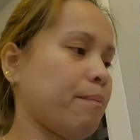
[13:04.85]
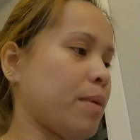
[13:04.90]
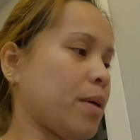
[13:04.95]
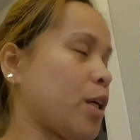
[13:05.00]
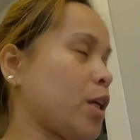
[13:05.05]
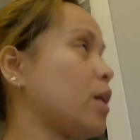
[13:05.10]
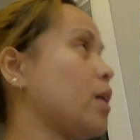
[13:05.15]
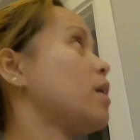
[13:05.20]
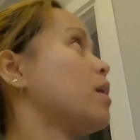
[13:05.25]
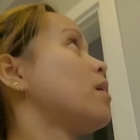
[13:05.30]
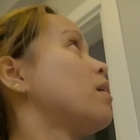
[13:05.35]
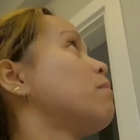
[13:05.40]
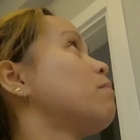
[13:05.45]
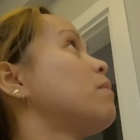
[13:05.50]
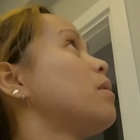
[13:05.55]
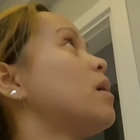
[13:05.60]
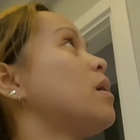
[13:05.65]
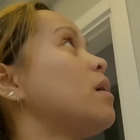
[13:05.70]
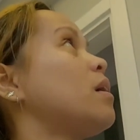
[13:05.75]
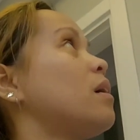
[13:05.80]
Para
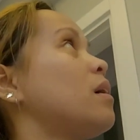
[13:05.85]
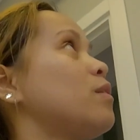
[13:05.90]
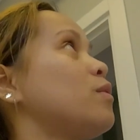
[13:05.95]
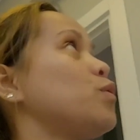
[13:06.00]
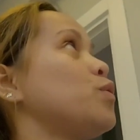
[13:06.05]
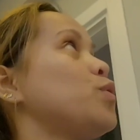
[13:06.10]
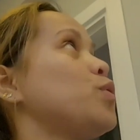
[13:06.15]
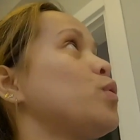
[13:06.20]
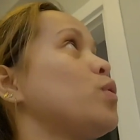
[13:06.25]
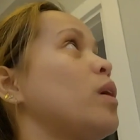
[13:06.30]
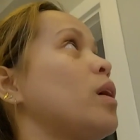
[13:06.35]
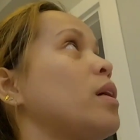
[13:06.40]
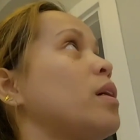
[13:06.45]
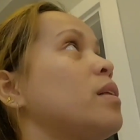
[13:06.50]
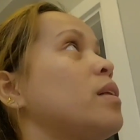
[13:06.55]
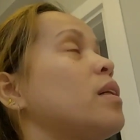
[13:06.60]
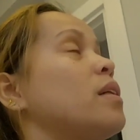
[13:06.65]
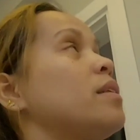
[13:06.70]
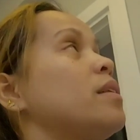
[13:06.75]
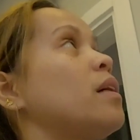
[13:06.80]
maano yung
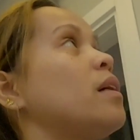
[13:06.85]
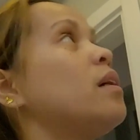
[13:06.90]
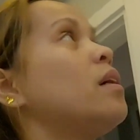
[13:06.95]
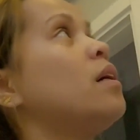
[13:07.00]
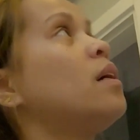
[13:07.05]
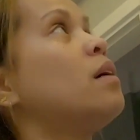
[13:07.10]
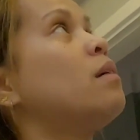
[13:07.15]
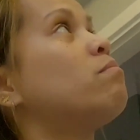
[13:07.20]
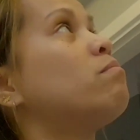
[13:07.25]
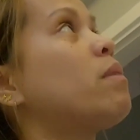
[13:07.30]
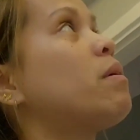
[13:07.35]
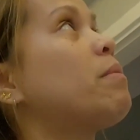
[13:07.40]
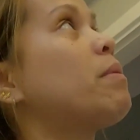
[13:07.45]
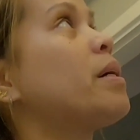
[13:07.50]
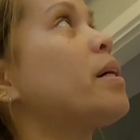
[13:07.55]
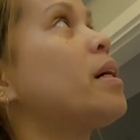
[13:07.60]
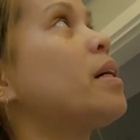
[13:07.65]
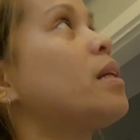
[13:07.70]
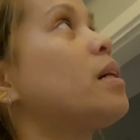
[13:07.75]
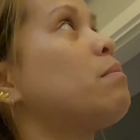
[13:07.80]
lagnat niya.
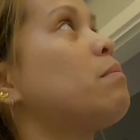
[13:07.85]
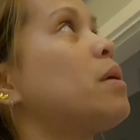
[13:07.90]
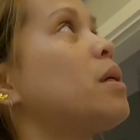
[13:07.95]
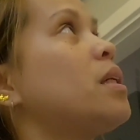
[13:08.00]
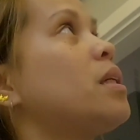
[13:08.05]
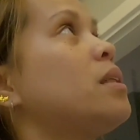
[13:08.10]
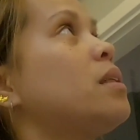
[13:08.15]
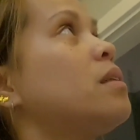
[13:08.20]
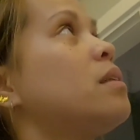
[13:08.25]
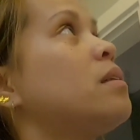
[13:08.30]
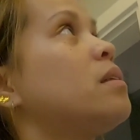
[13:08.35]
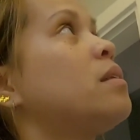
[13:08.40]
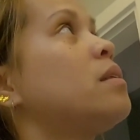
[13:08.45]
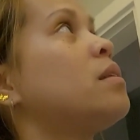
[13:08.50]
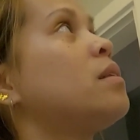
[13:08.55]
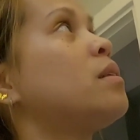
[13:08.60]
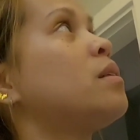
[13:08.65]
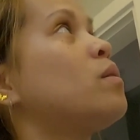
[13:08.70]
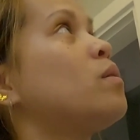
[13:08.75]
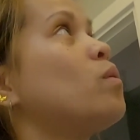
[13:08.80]
Mamaya naman,
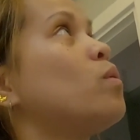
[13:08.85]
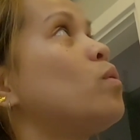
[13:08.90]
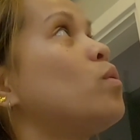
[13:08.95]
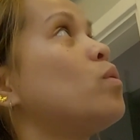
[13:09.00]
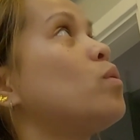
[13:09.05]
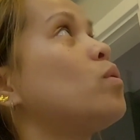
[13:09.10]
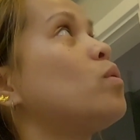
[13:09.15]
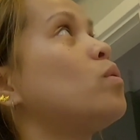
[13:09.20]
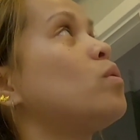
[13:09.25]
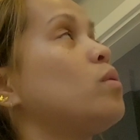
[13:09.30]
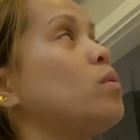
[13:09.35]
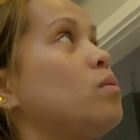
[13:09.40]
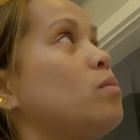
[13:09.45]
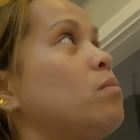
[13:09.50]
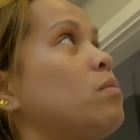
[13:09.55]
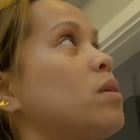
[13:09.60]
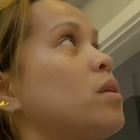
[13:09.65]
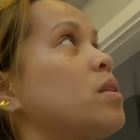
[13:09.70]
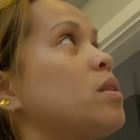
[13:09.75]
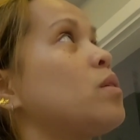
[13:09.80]
o
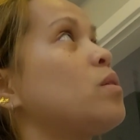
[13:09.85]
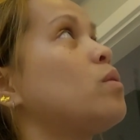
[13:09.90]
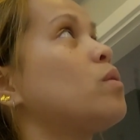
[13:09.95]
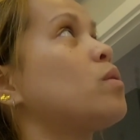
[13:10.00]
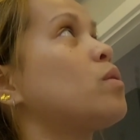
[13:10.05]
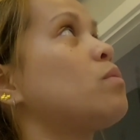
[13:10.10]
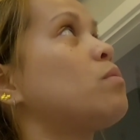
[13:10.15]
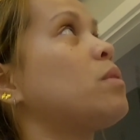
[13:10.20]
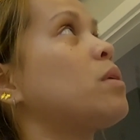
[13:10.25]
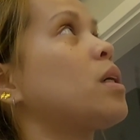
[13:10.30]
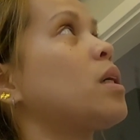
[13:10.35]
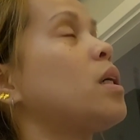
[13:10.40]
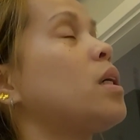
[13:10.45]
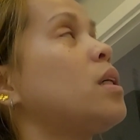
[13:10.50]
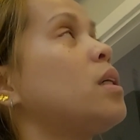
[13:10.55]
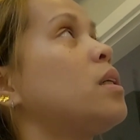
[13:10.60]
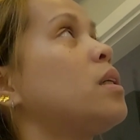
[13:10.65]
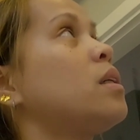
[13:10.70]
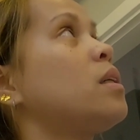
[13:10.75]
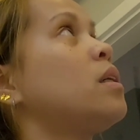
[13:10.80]
mga siguro mga
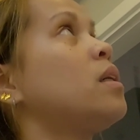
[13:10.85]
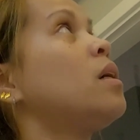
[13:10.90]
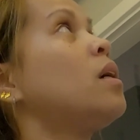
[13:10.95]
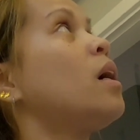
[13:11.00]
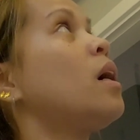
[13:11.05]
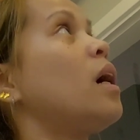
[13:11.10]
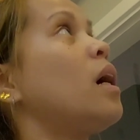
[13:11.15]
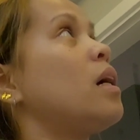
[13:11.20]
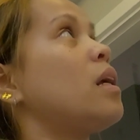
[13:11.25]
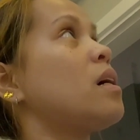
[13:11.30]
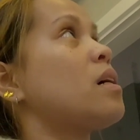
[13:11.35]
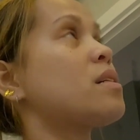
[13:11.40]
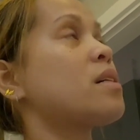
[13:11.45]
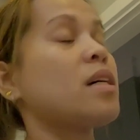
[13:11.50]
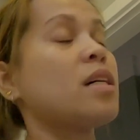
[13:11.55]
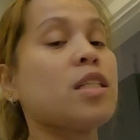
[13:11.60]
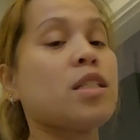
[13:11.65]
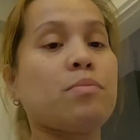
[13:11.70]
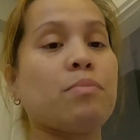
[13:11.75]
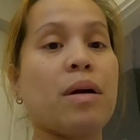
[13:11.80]

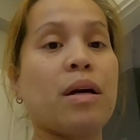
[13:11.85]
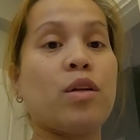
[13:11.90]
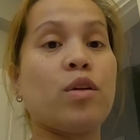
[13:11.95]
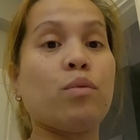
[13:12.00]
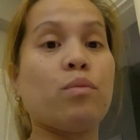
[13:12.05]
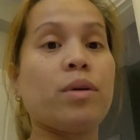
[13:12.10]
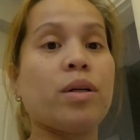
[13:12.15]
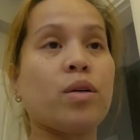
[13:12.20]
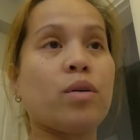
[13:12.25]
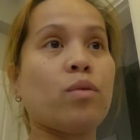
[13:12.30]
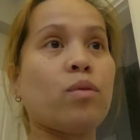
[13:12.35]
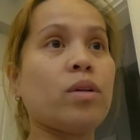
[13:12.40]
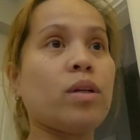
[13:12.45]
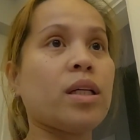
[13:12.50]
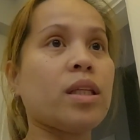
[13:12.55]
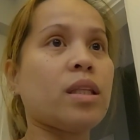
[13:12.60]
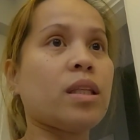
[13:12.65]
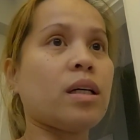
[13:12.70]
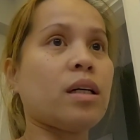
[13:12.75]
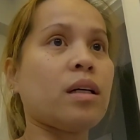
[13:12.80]
alas 6 pa inumin ko
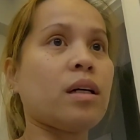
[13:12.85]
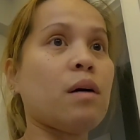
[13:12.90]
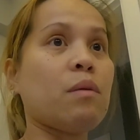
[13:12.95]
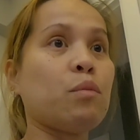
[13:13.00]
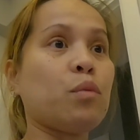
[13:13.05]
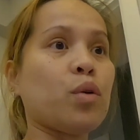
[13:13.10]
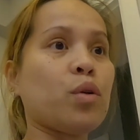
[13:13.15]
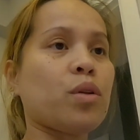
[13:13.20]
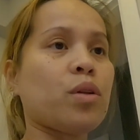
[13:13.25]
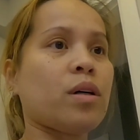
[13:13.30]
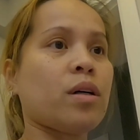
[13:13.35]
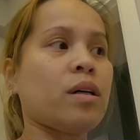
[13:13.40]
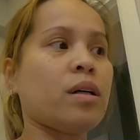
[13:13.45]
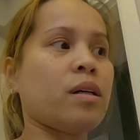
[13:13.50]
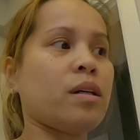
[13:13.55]
ulit ng gamot.